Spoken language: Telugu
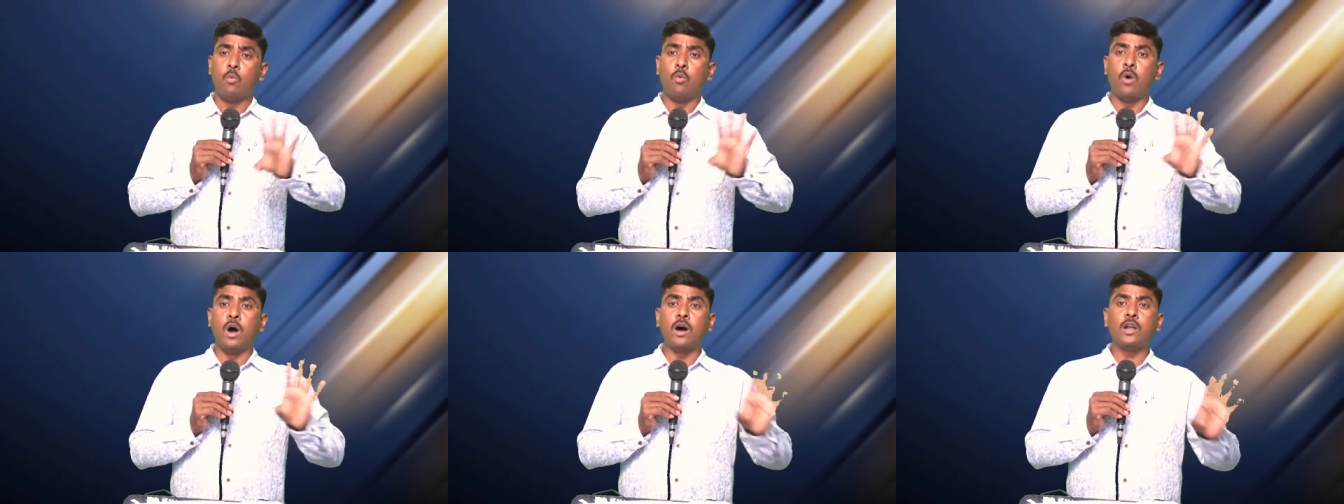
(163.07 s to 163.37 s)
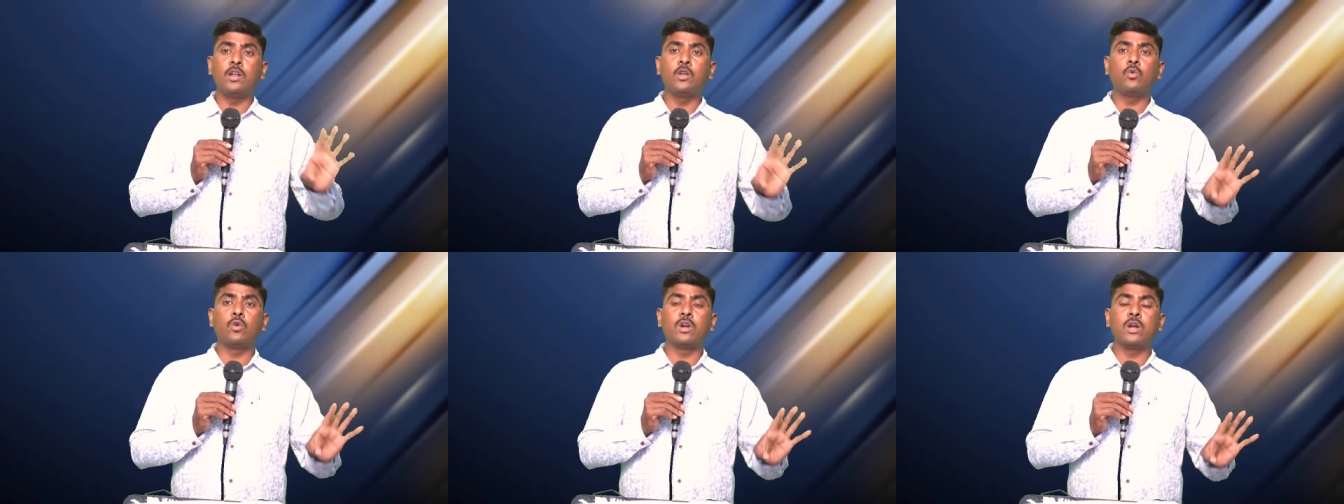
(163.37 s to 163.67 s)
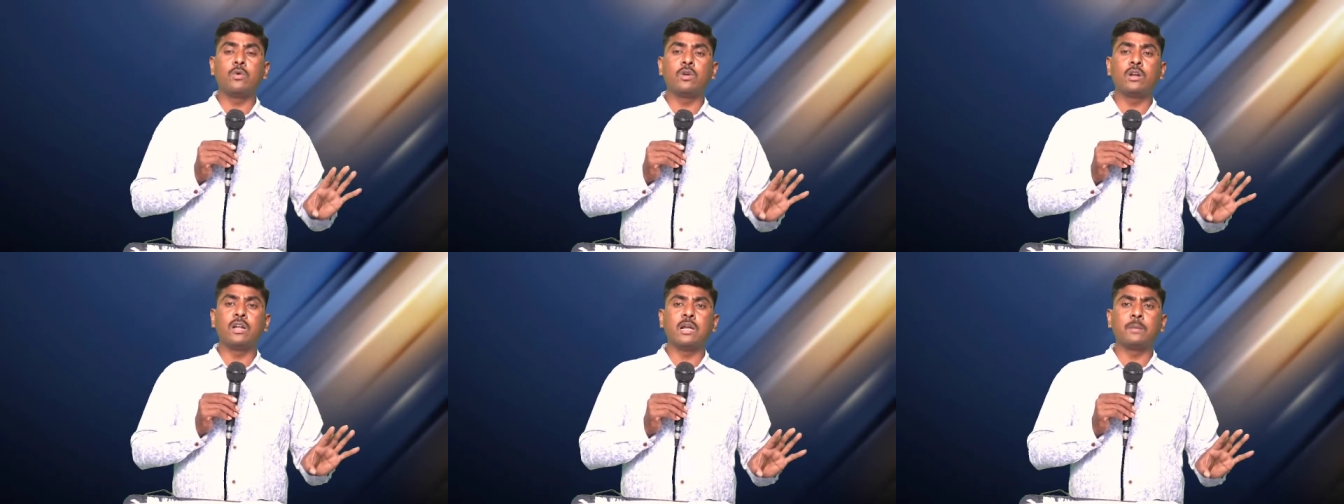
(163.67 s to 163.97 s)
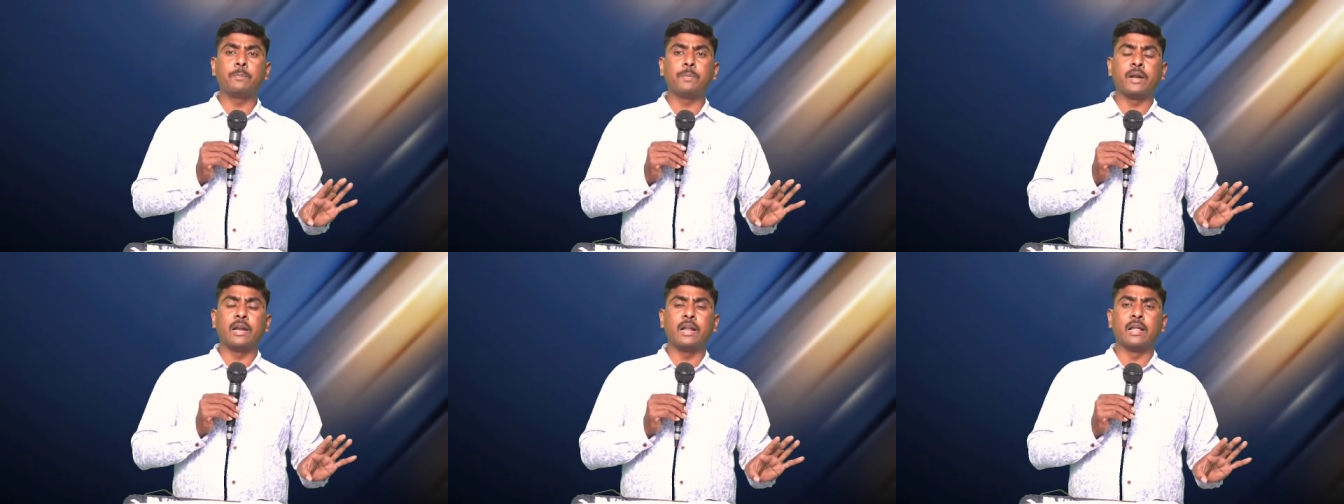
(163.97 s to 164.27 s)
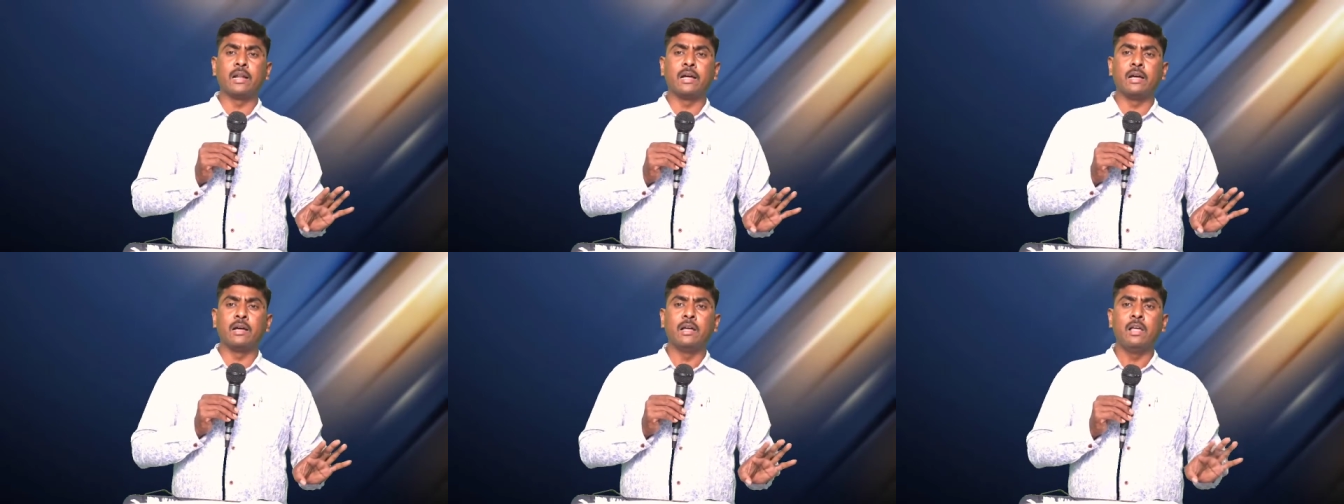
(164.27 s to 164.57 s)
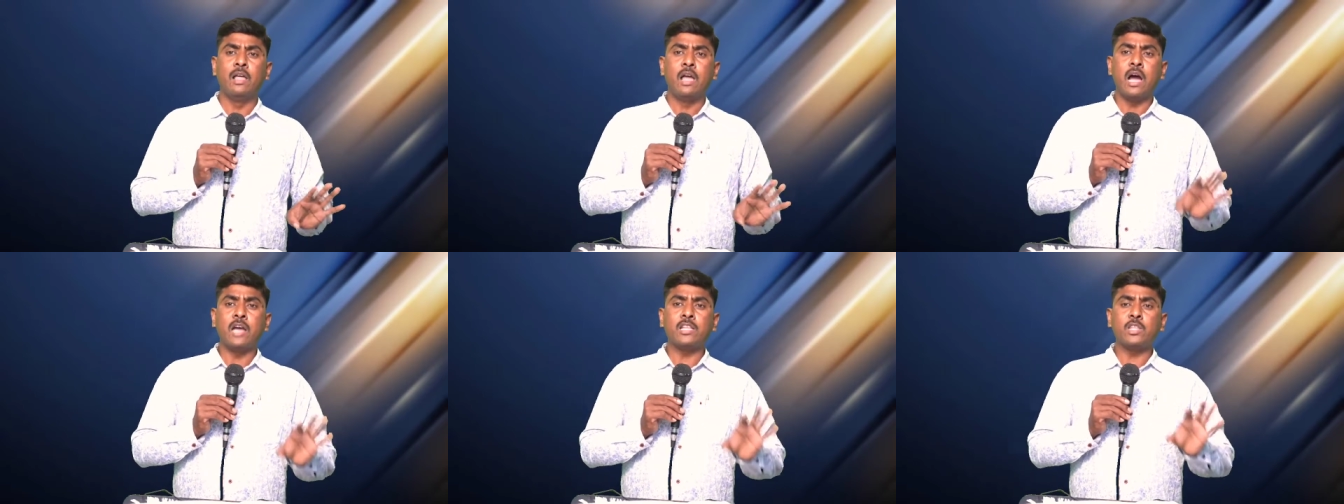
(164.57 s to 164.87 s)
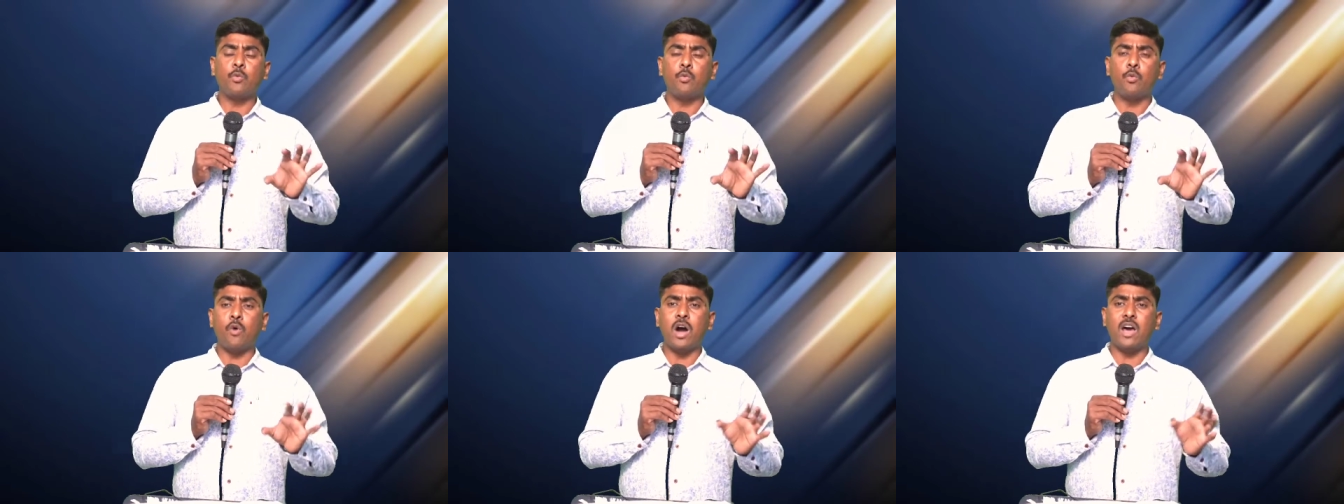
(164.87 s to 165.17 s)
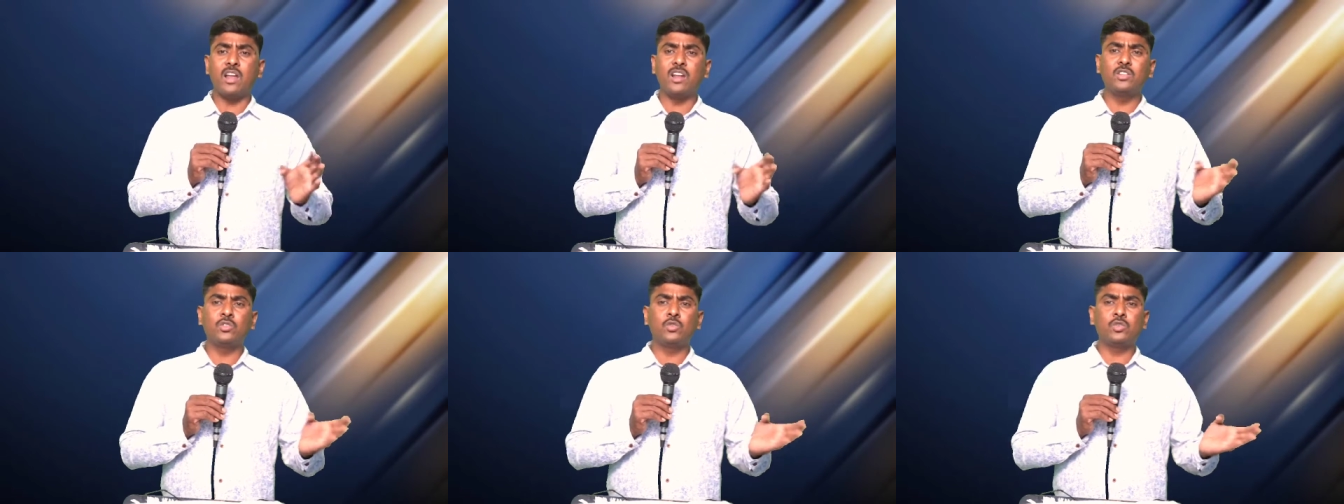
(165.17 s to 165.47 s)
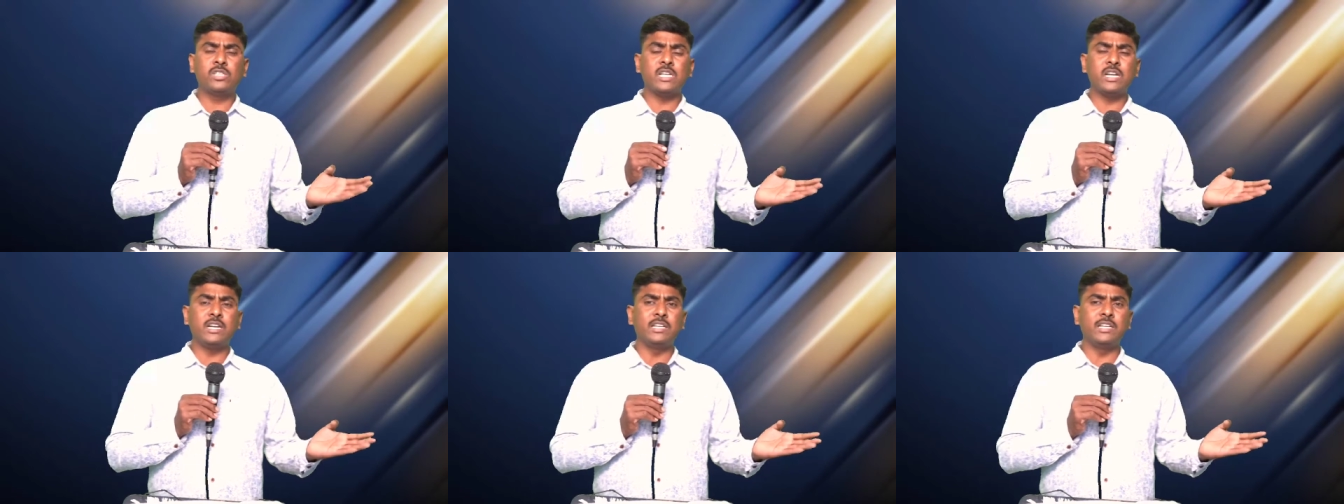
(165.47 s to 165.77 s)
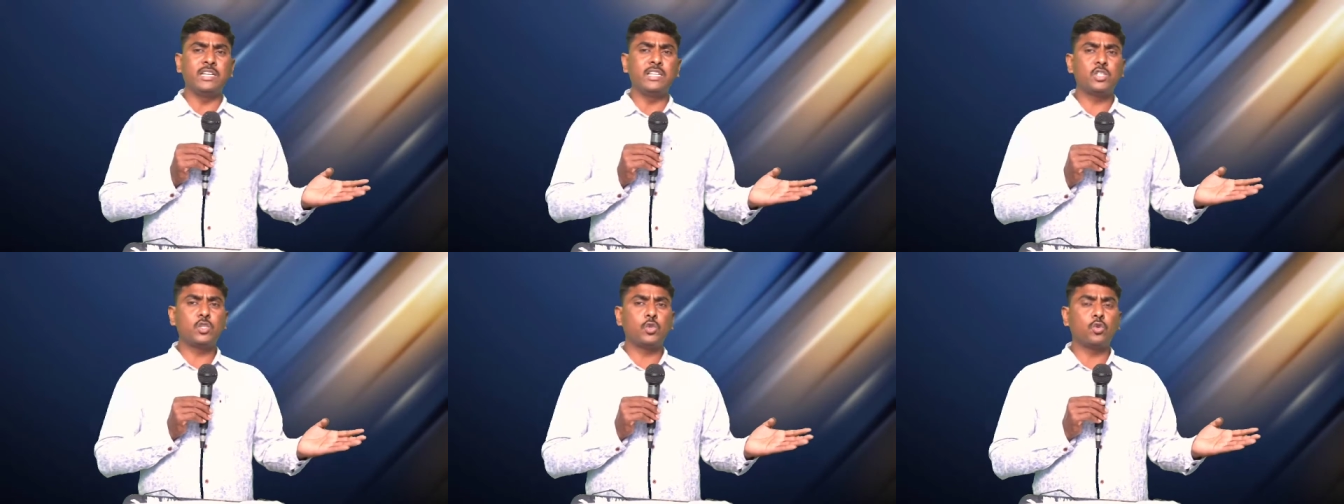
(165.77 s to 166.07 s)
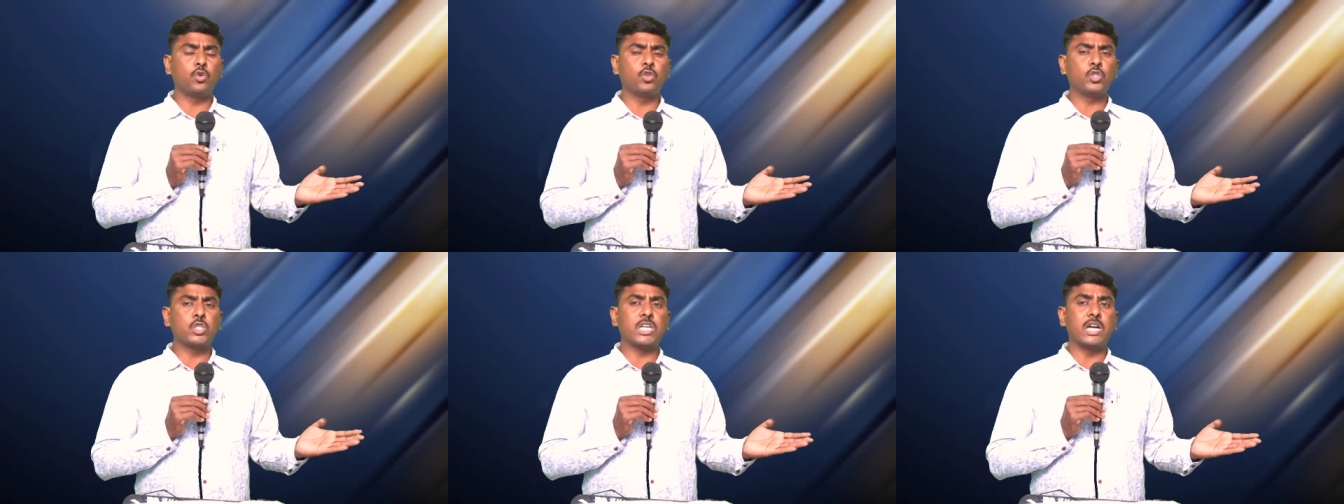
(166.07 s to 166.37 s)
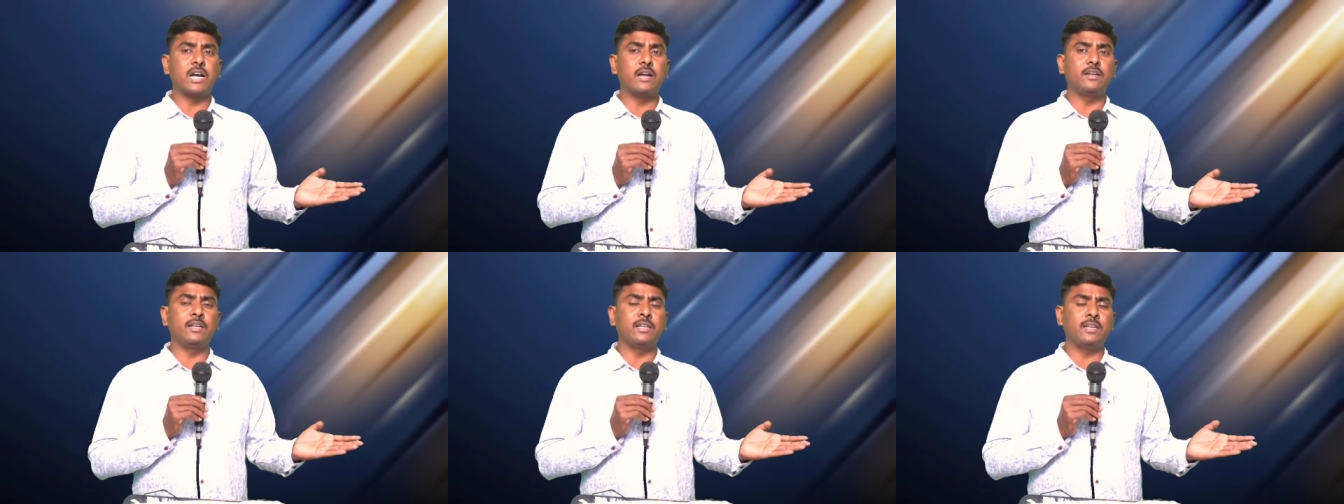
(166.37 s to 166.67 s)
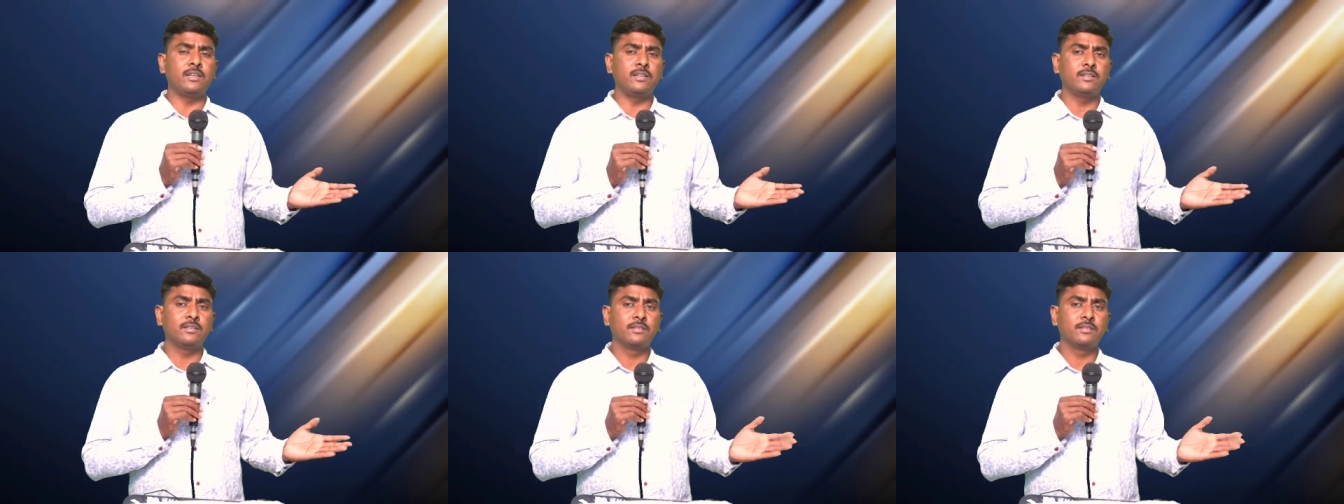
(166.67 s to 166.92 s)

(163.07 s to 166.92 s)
వాళ్ళు కూడా ఉన్నారు పిల్లరా అయితే వాళ్ళని చూసైనా నేర్చుకోవచ్చుగా అంటే